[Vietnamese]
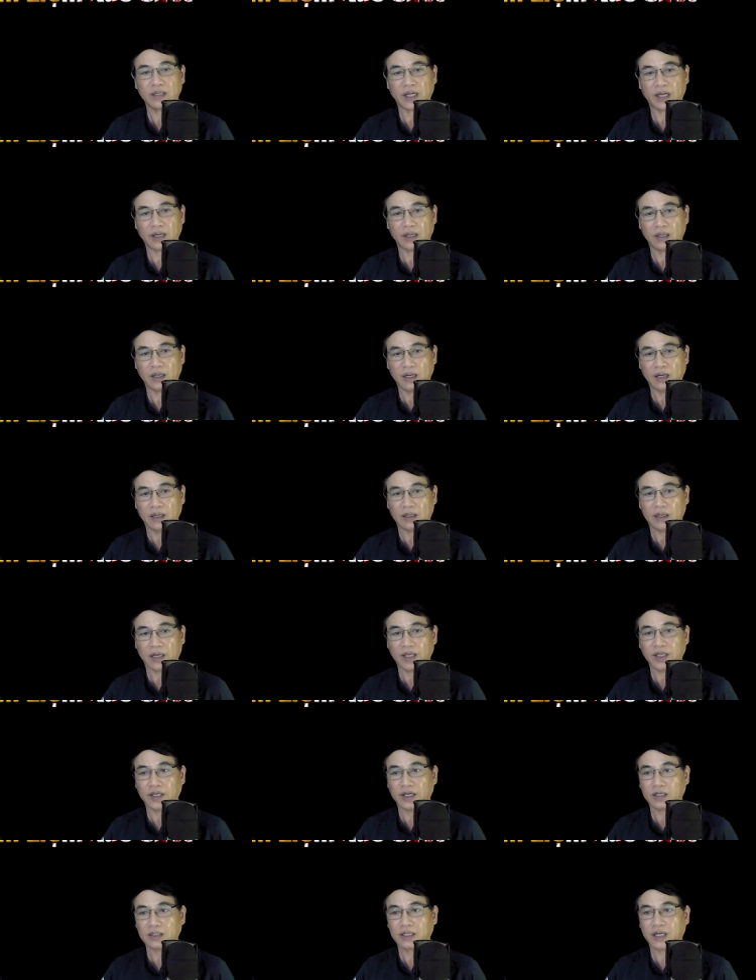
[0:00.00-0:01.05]
đây để
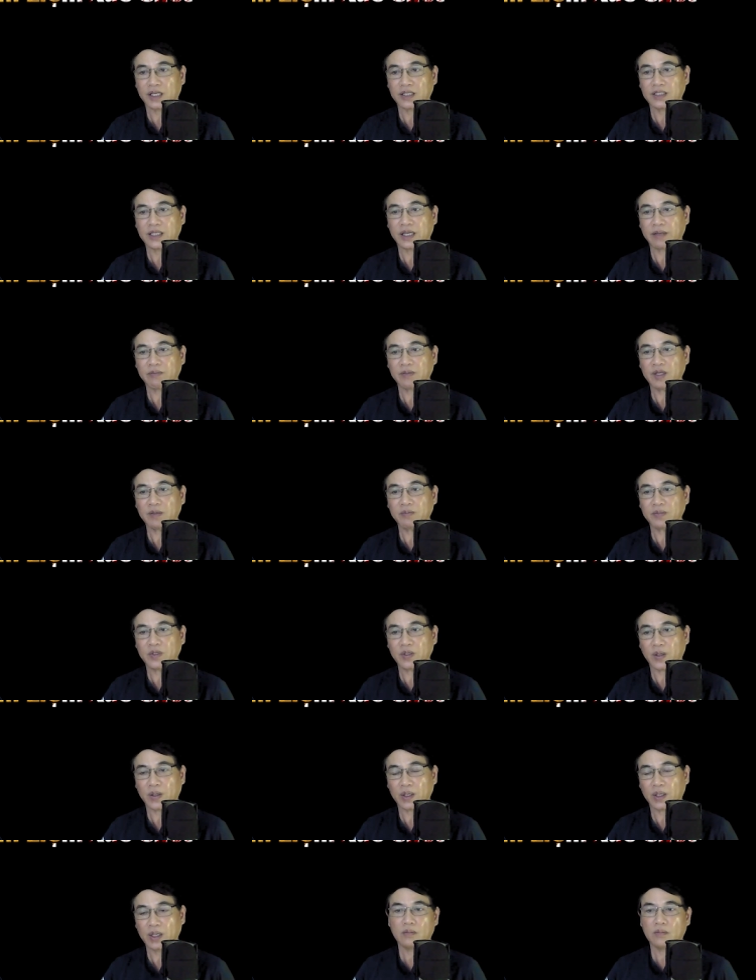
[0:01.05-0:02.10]
nhờ thầy xem giúp
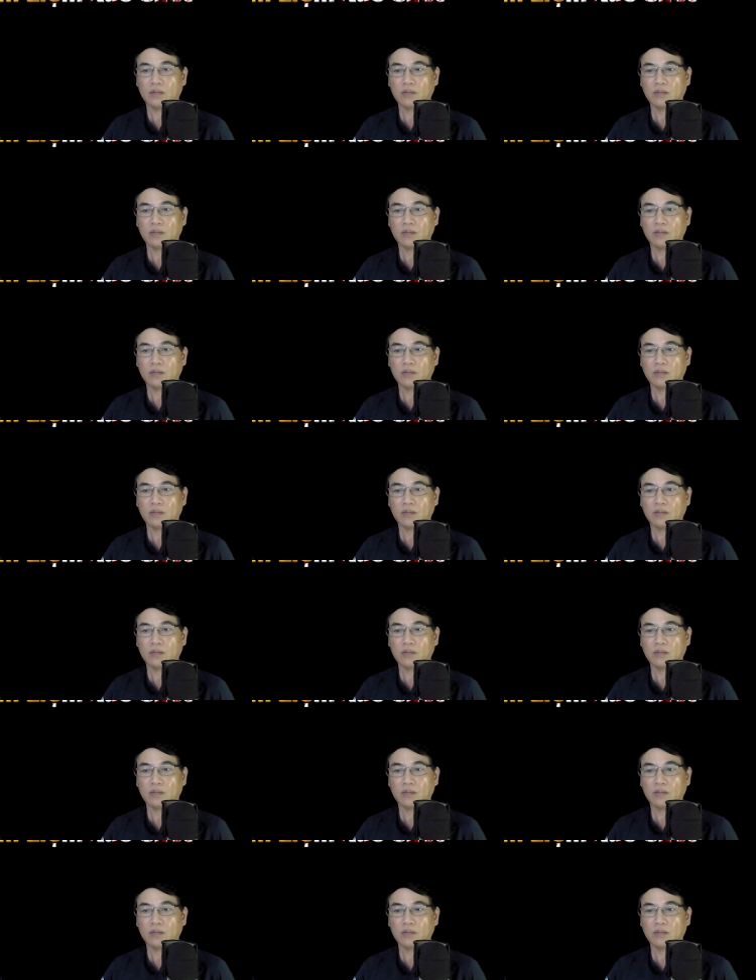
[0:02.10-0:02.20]
cho,